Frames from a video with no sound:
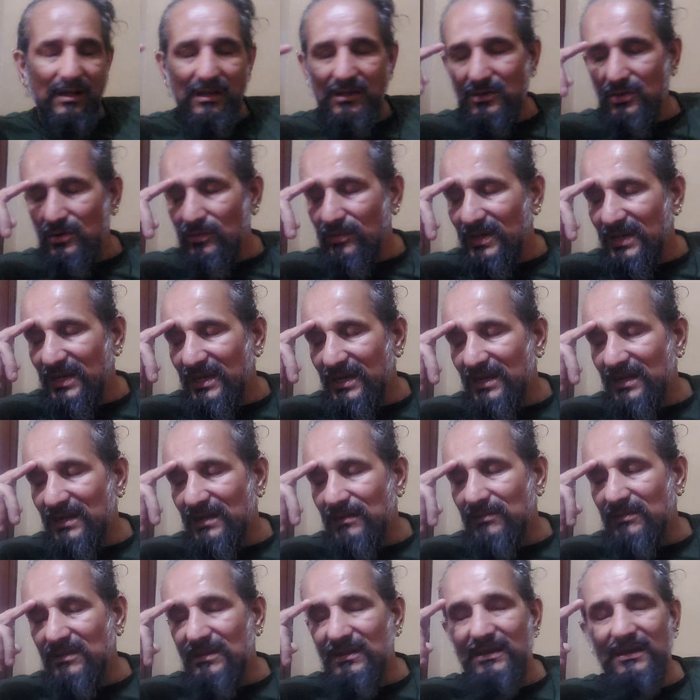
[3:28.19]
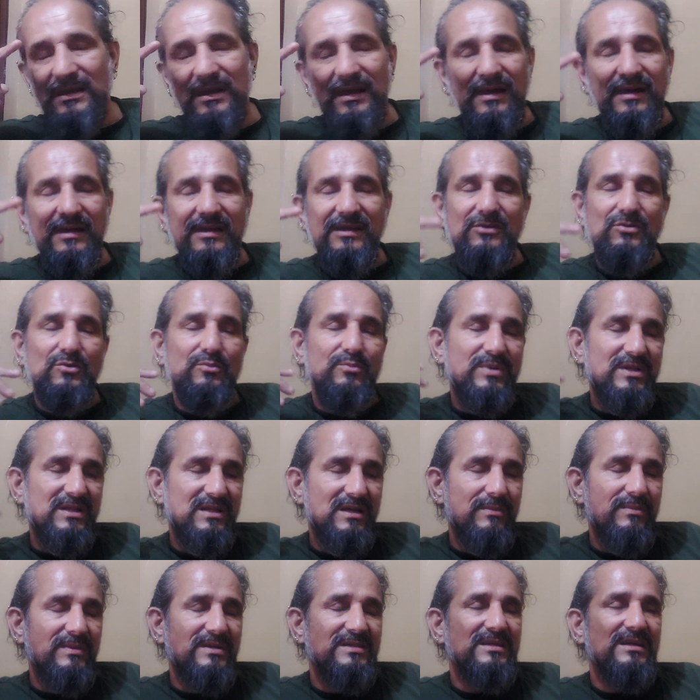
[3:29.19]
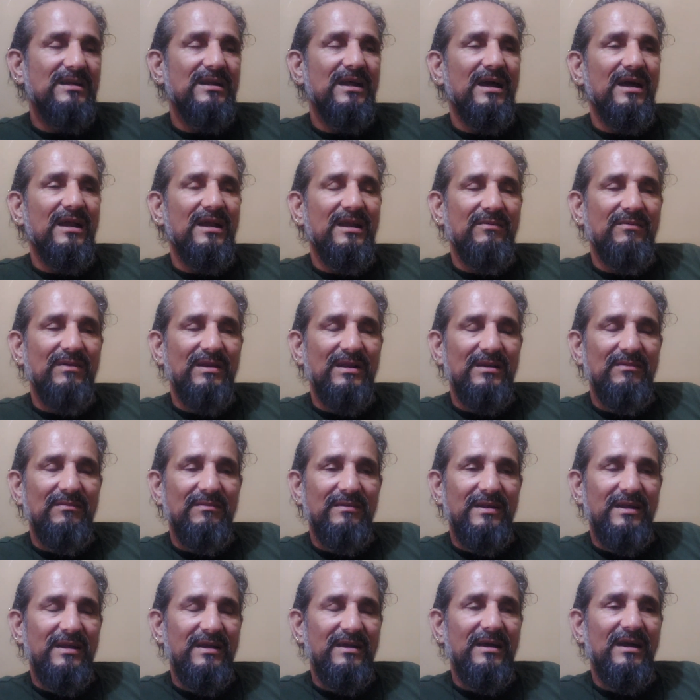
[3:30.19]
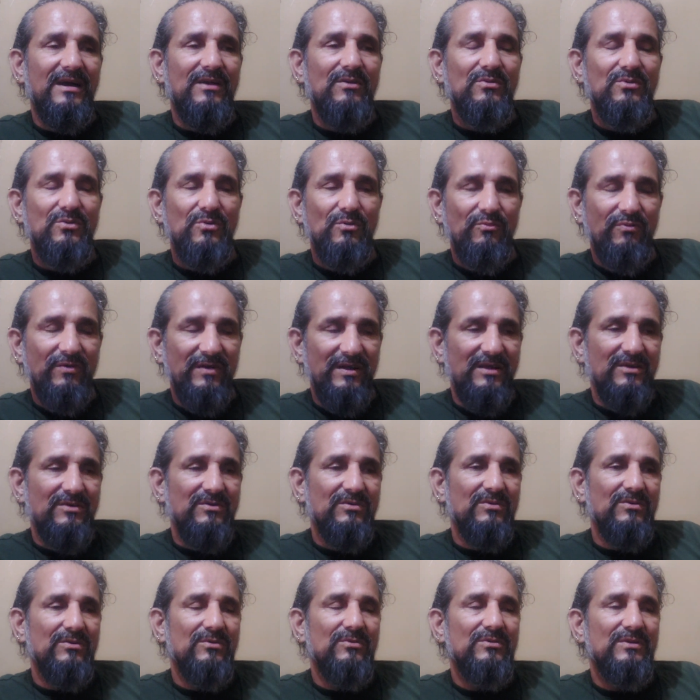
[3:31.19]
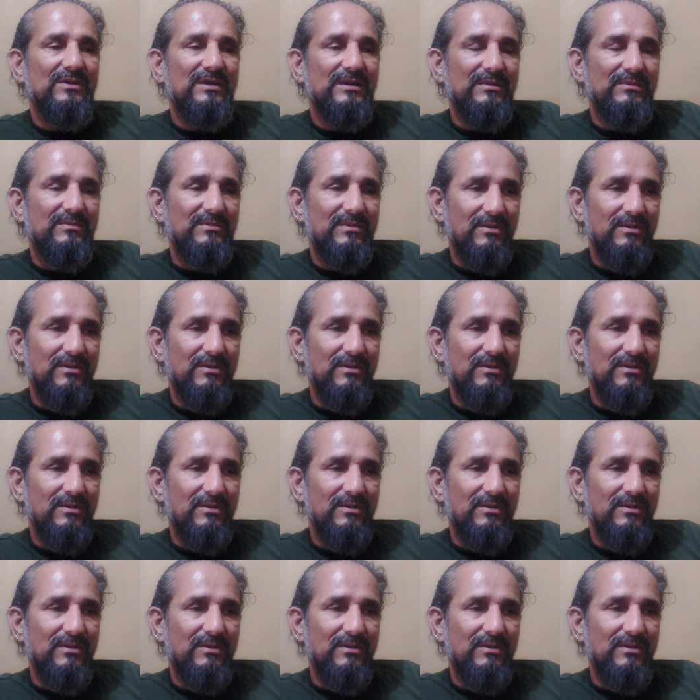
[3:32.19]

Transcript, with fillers: तो मेरे कहने का मतलब यह है कि जो पंद्रह परसेंट एनिमल लवर है यार उनको फ्री छोड़ो उनके